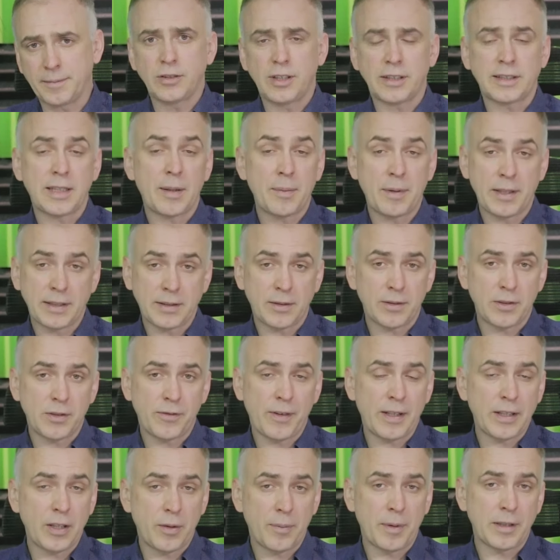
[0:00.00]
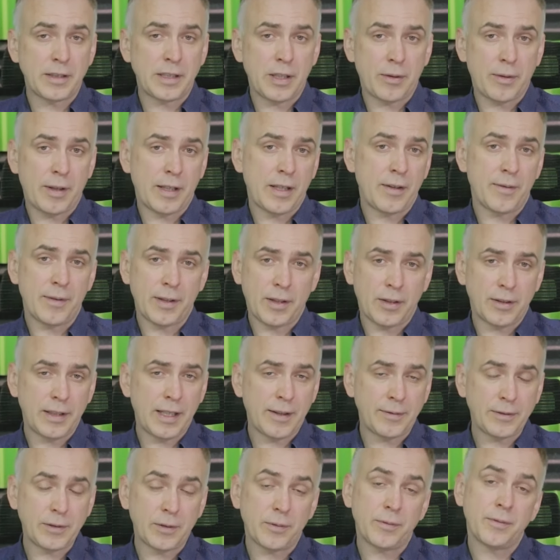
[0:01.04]
Czasami jest to świadome działanie
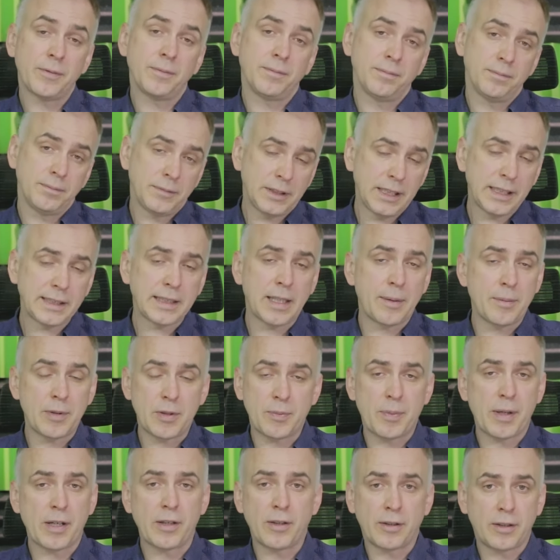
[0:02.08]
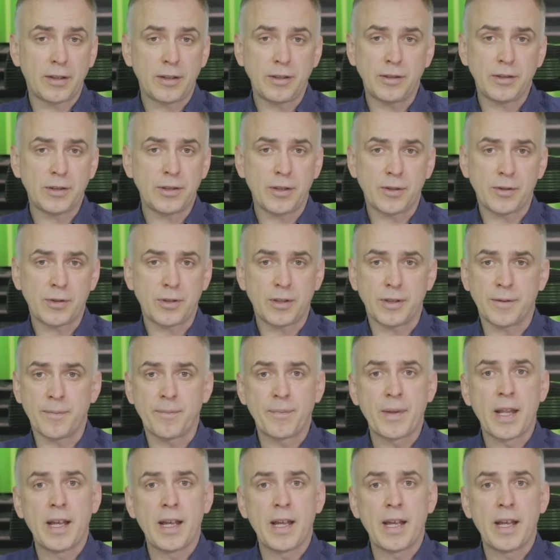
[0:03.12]
wykonawców, czasami zbieg okoliczności.